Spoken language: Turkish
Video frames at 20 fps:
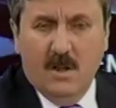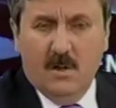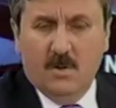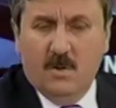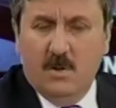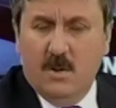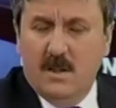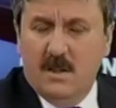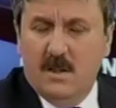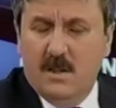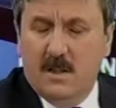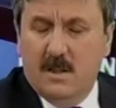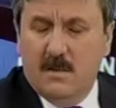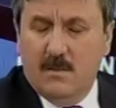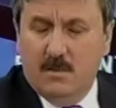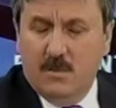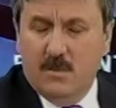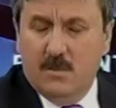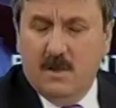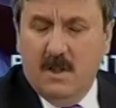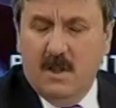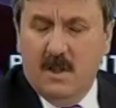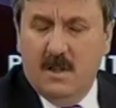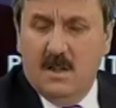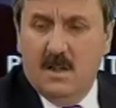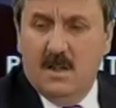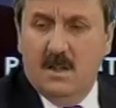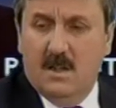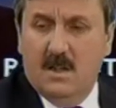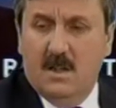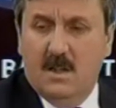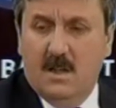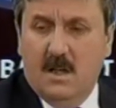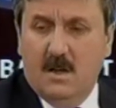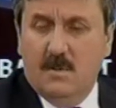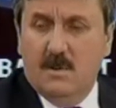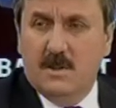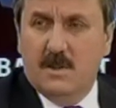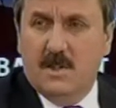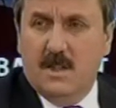Dolayısıyla da burada e,
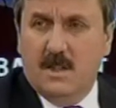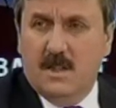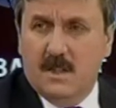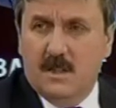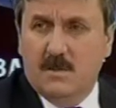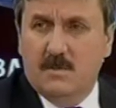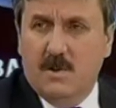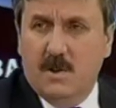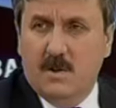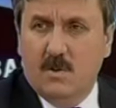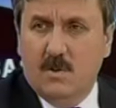amacına kısmen